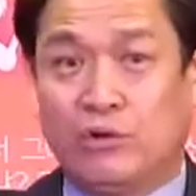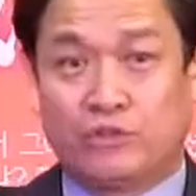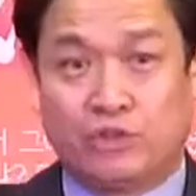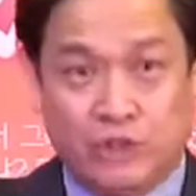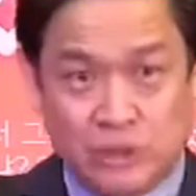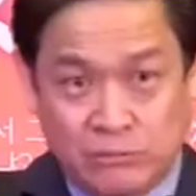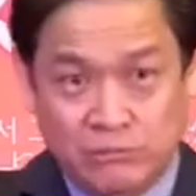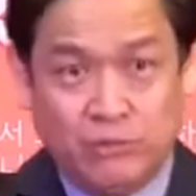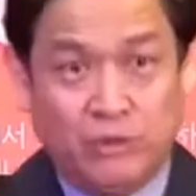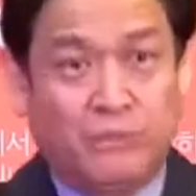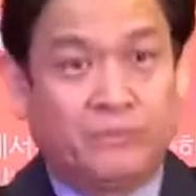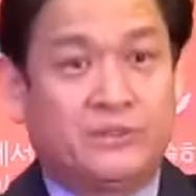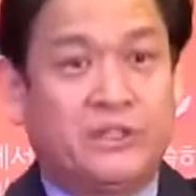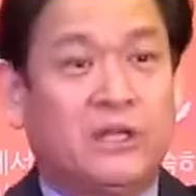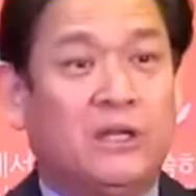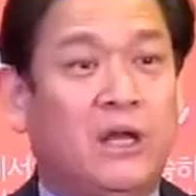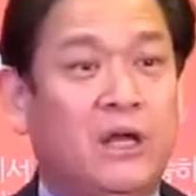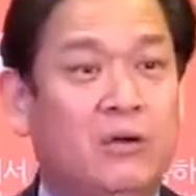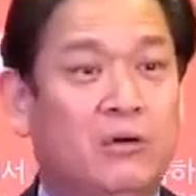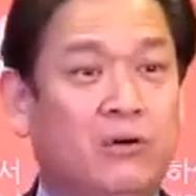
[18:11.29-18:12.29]
지금도
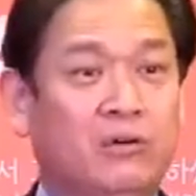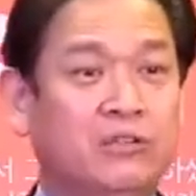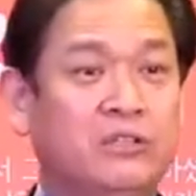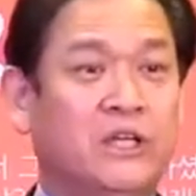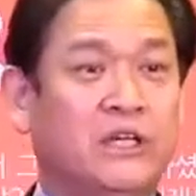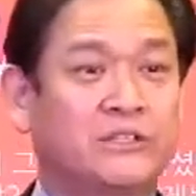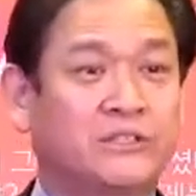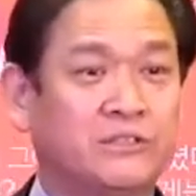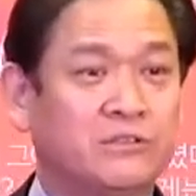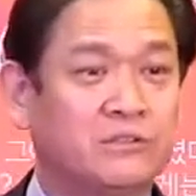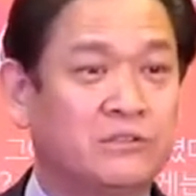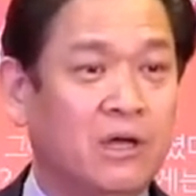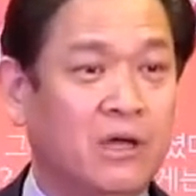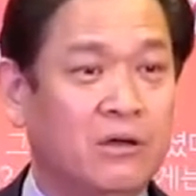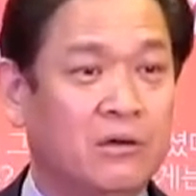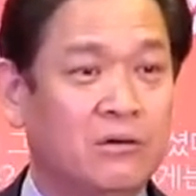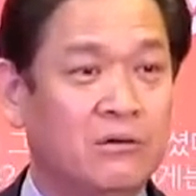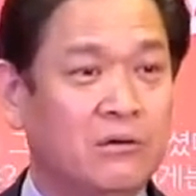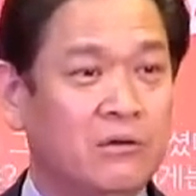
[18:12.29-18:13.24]
없잖아요. 어디 갔을까요?